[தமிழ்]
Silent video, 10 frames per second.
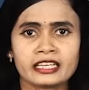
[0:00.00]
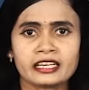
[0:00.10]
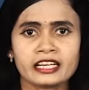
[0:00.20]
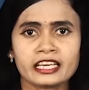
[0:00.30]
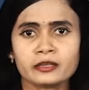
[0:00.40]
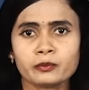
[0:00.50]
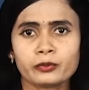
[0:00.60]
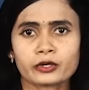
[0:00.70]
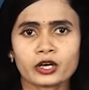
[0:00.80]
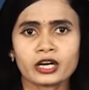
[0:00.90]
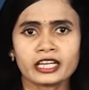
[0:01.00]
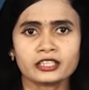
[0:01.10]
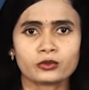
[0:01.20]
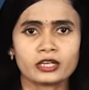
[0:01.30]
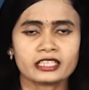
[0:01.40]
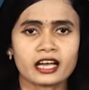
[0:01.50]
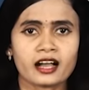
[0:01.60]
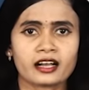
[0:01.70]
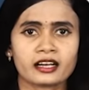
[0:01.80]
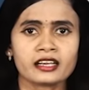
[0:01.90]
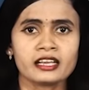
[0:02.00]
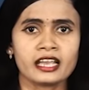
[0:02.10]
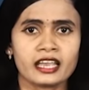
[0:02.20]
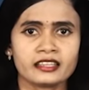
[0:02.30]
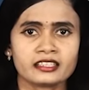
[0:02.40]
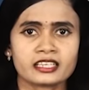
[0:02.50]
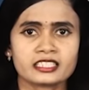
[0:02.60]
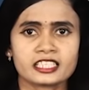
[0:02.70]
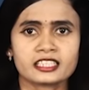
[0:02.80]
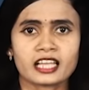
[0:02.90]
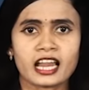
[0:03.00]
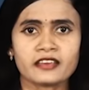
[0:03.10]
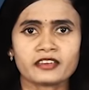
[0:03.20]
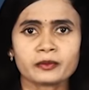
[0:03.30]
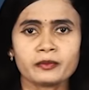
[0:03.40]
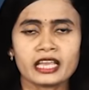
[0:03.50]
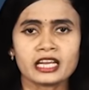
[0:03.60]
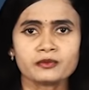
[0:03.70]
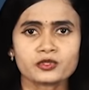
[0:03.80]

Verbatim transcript: இரண்டையும் புறக்கணித்துள்ளதாக எதிர்க்கட்சி தலைவர் மேலும்